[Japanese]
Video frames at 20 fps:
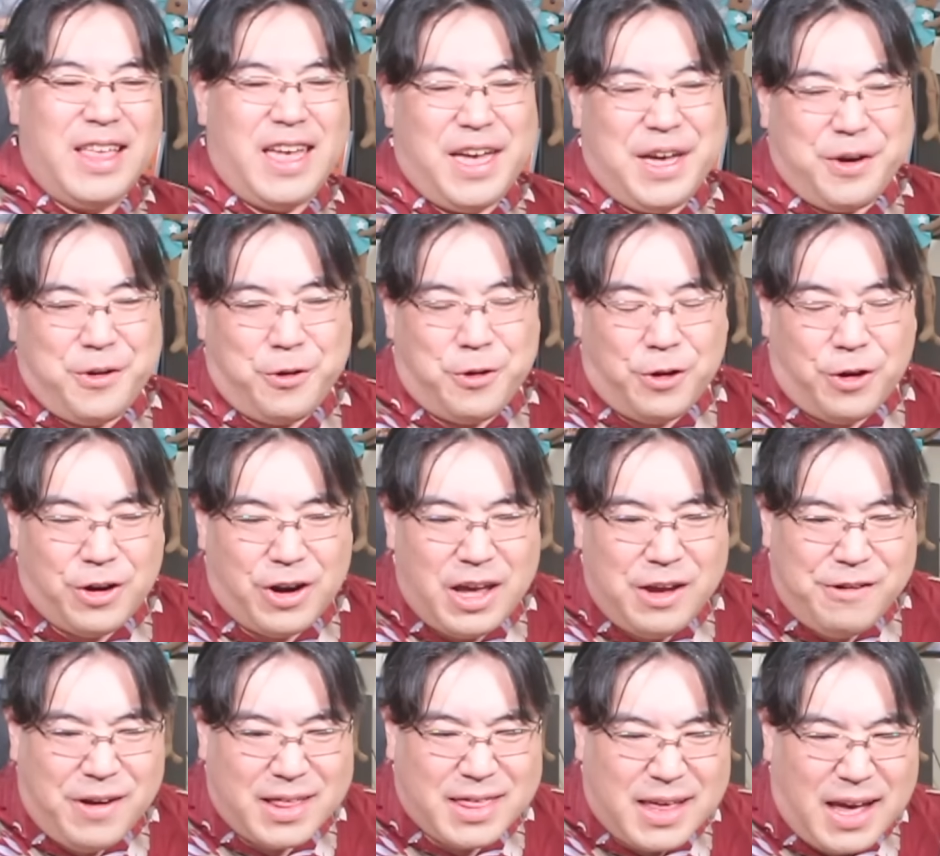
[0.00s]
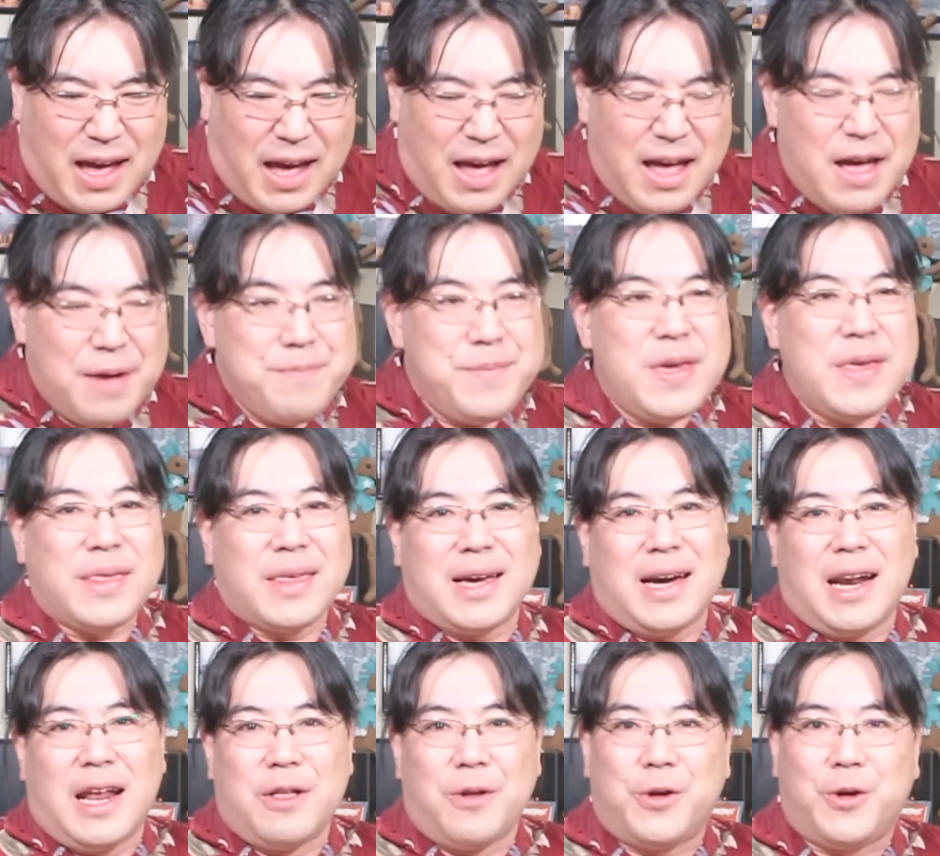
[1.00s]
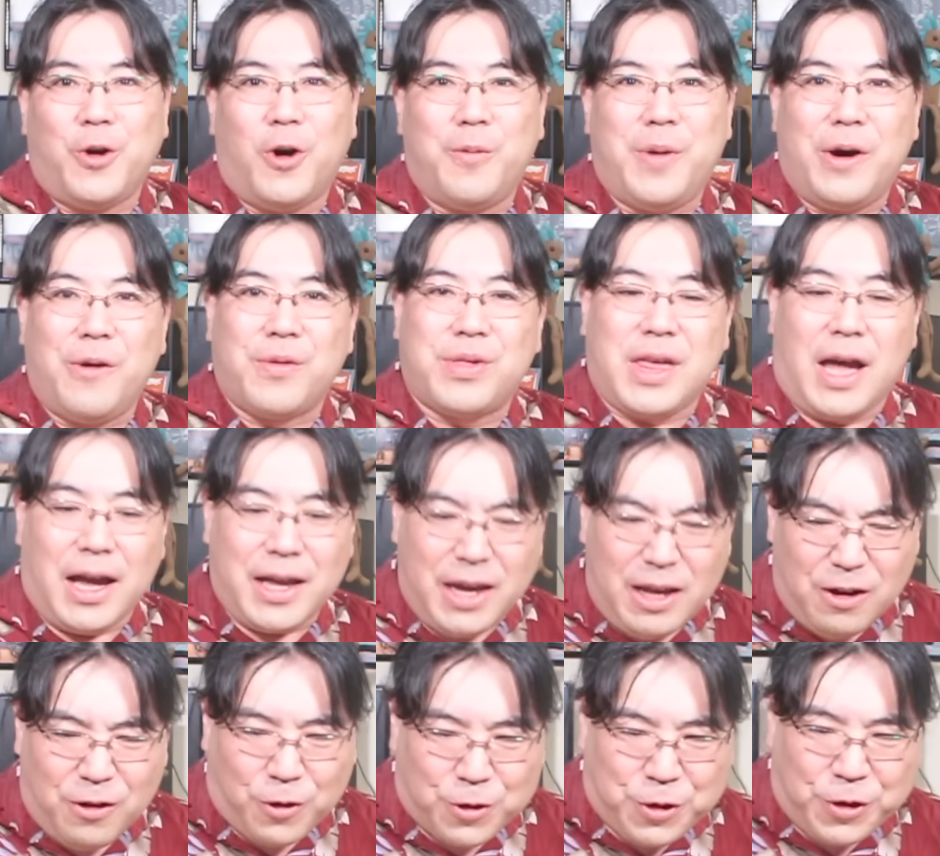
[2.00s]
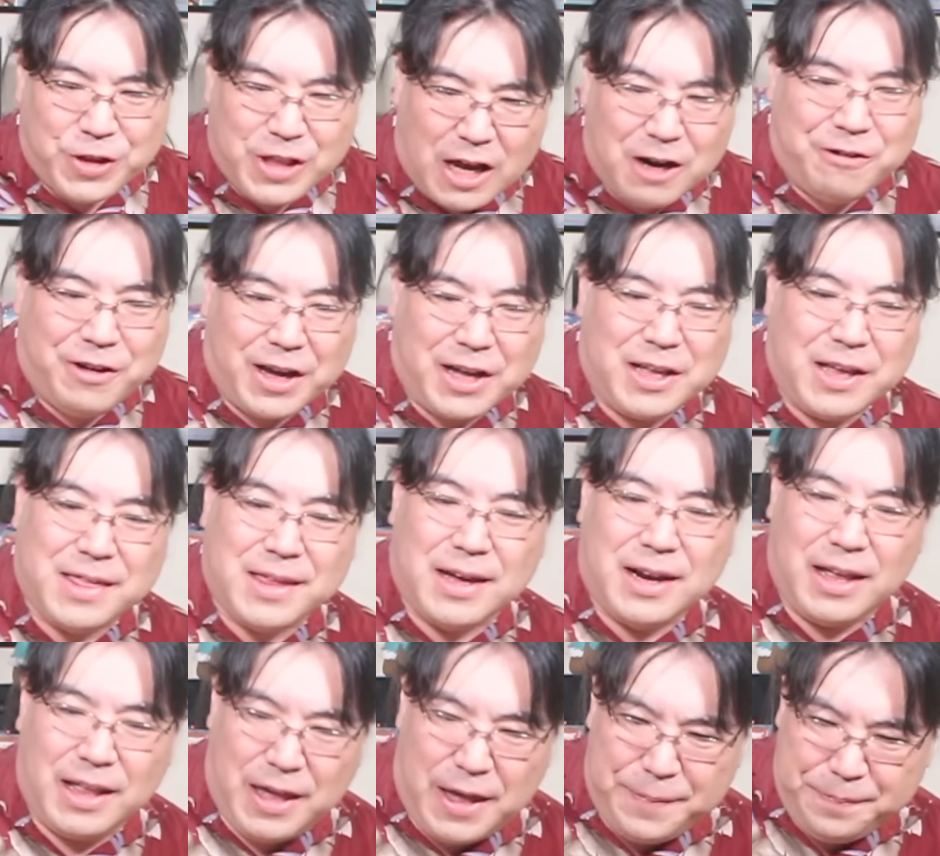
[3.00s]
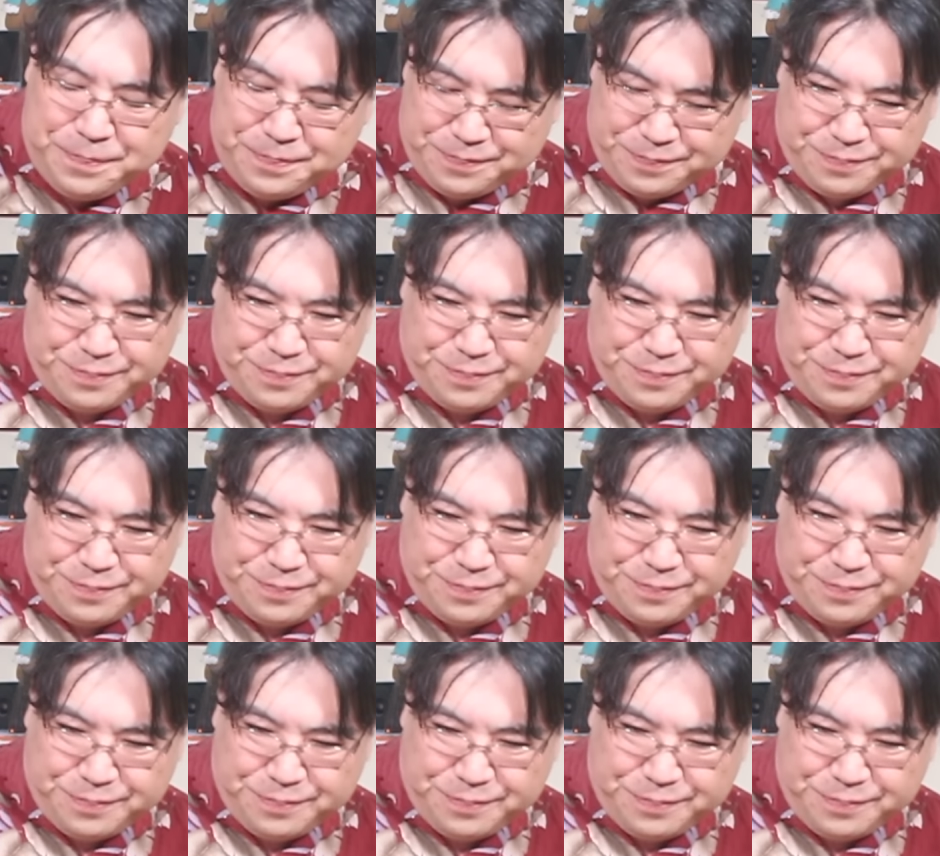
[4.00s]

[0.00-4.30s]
ね、これはさ、自らの評判を下げることになるわけですからね。